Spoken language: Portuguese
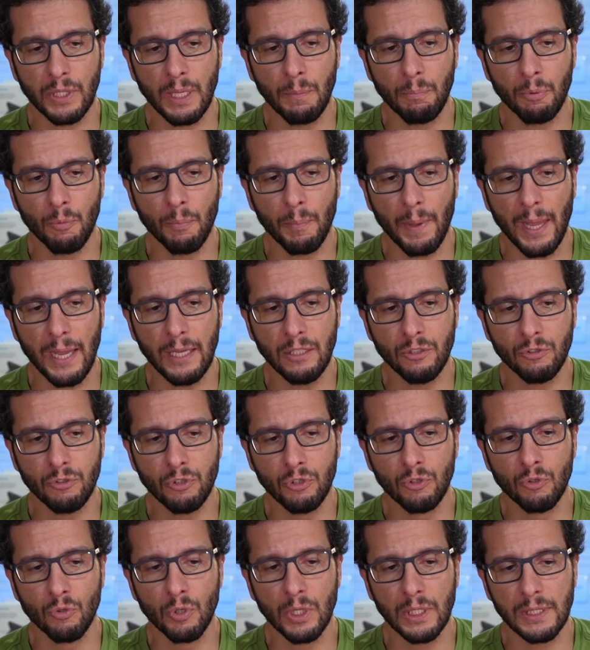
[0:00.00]
tempo médio
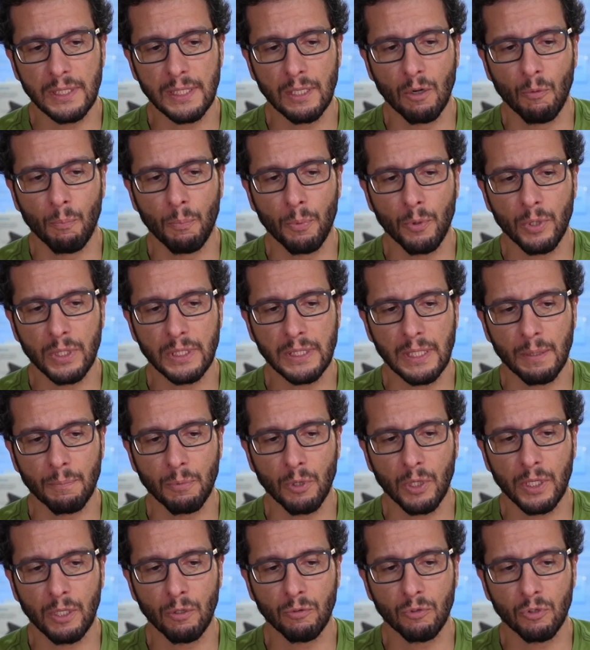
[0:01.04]
de duração. Por
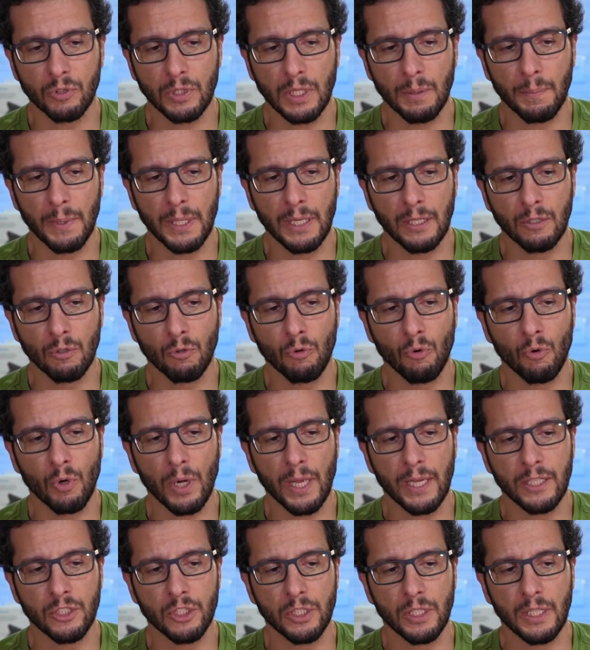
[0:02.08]
exemplo, aqui eu estou trabalhando com o
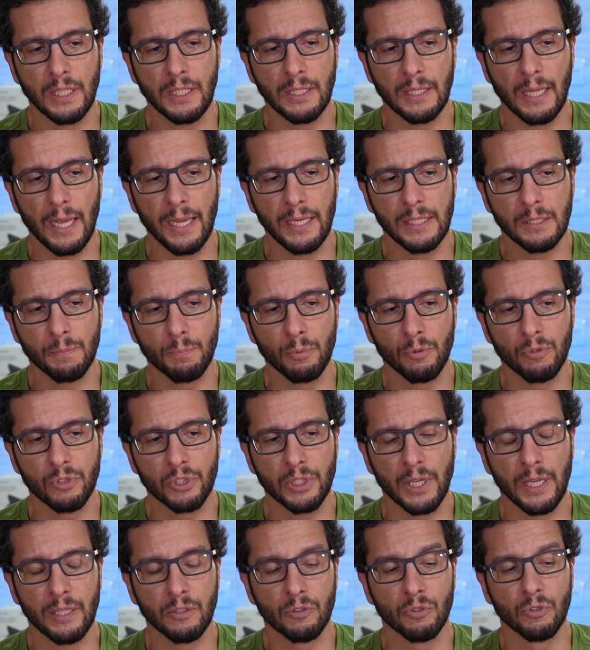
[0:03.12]
LED em
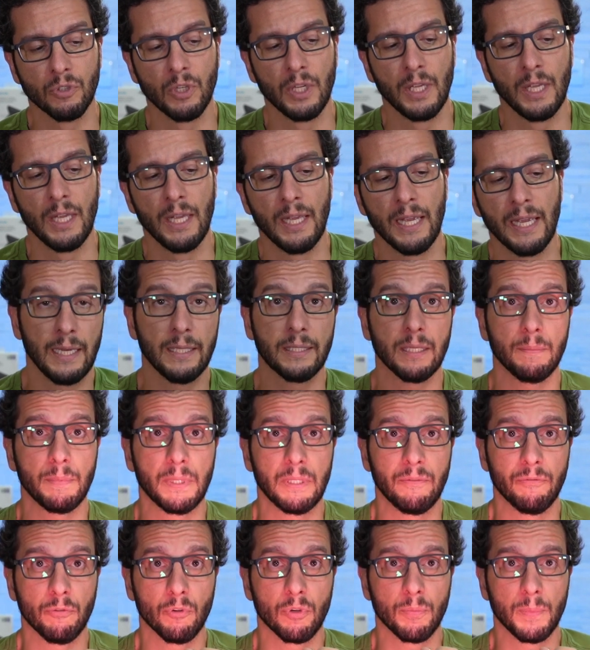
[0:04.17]
10%. Ele está me
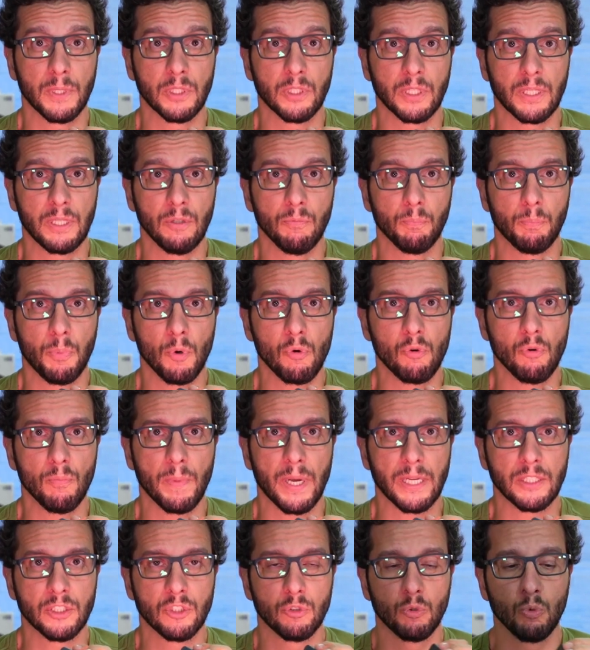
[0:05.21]
informando aqui um pouco
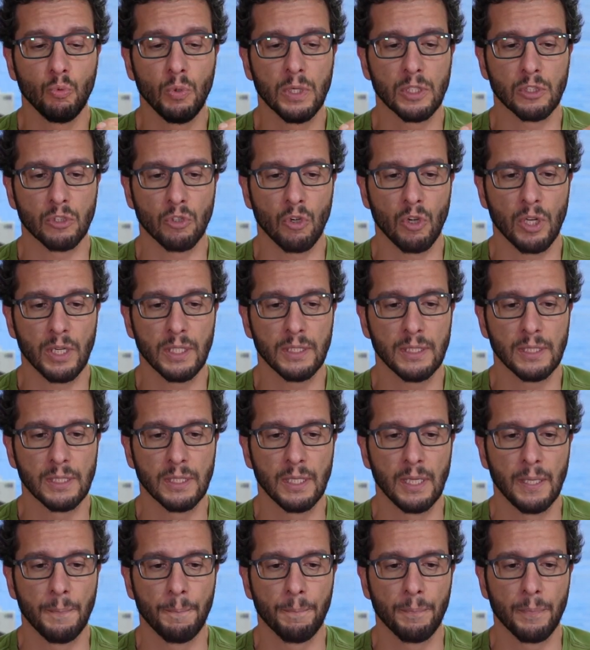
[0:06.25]
mais de duas
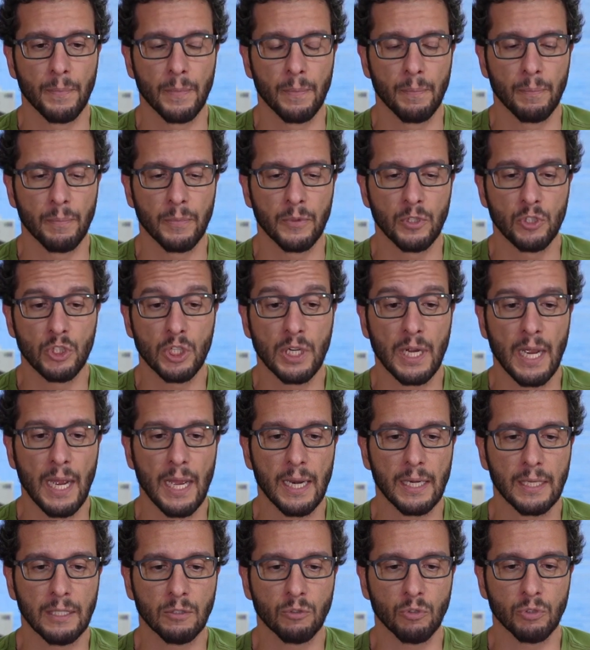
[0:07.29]
horas de
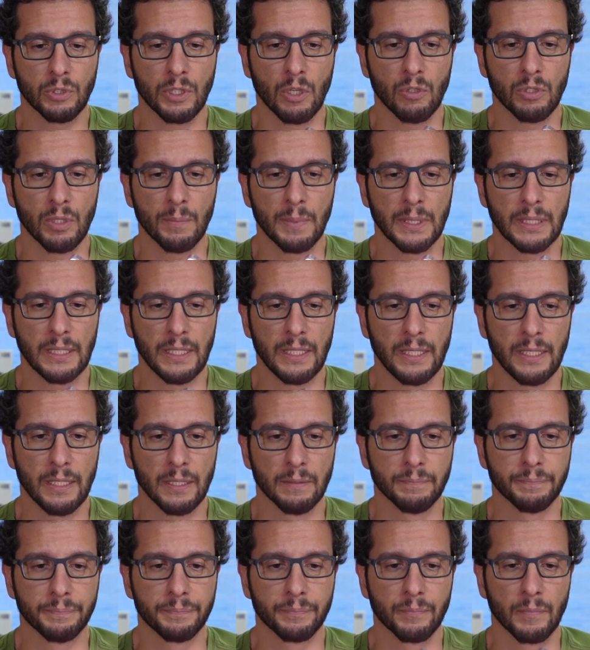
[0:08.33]
carga total da
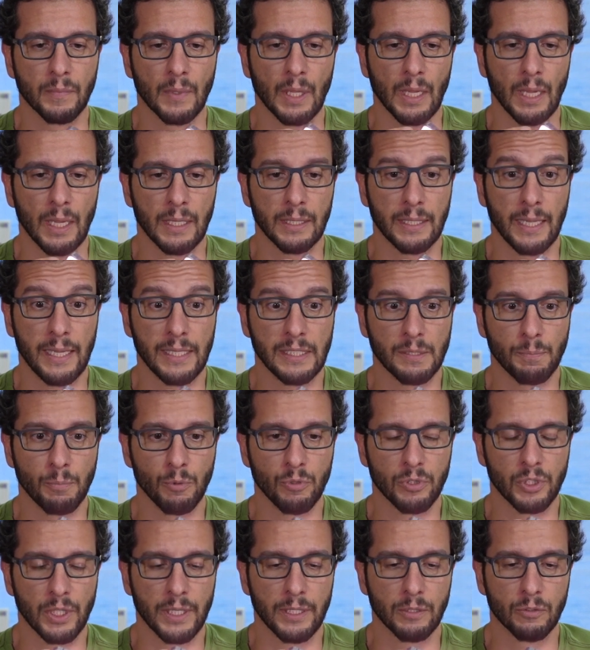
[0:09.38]
bateria, a
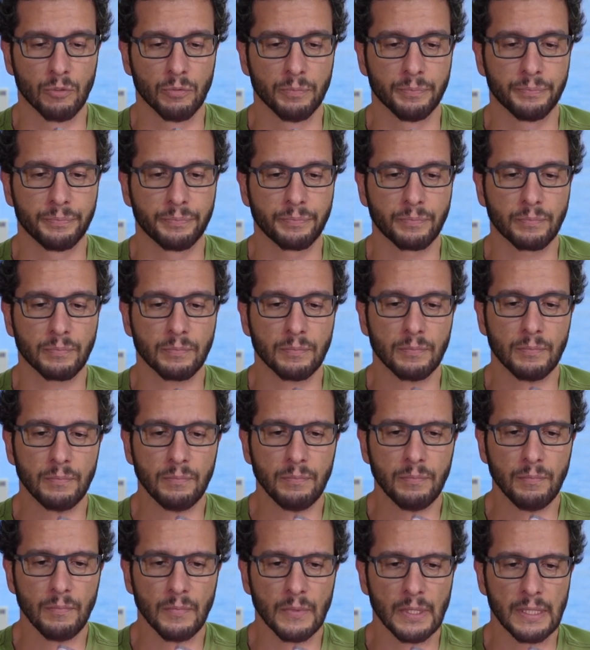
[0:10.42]
10%.
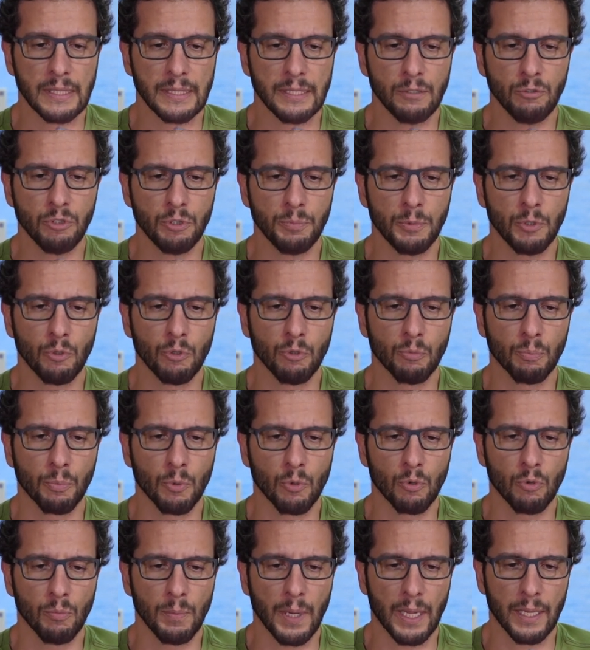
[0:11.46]
Se eu diminuir um
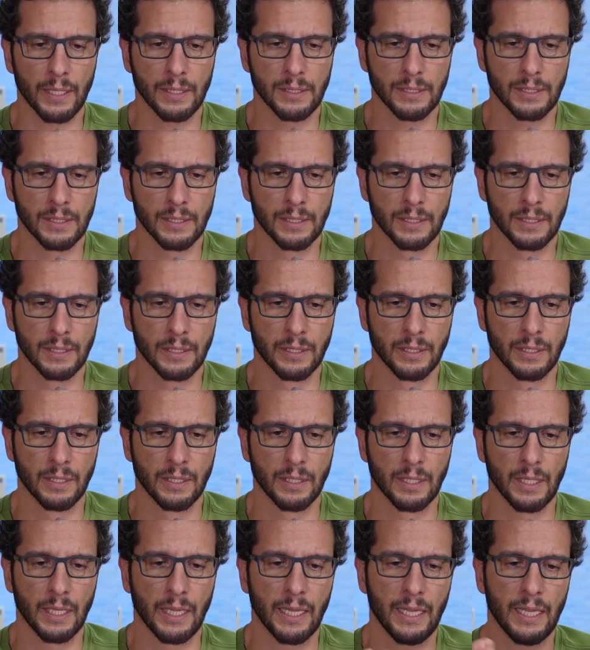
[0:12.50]
pouco mais,
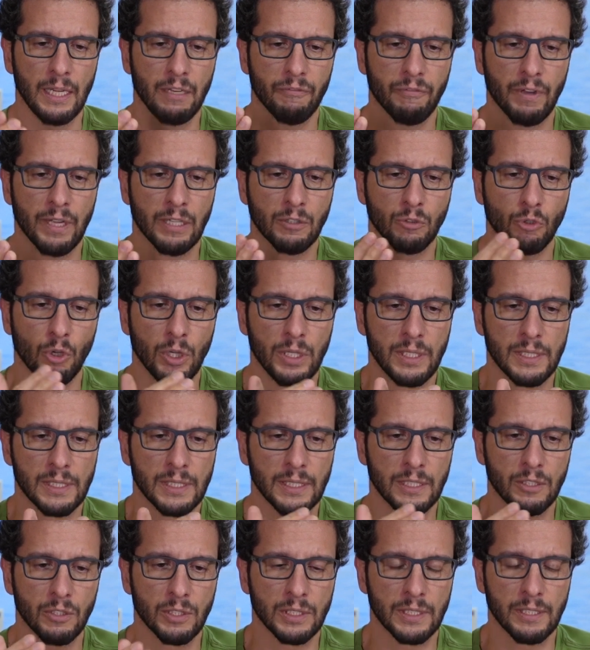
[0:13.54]
ele vai
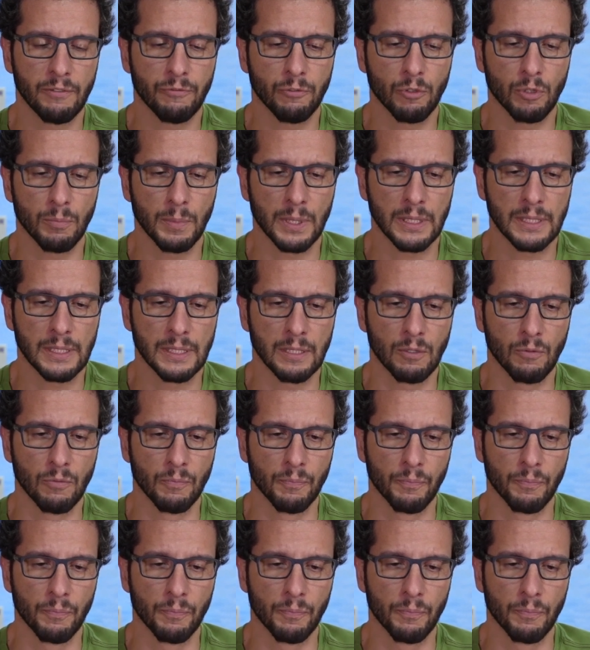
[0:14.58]
atualizando essa informação.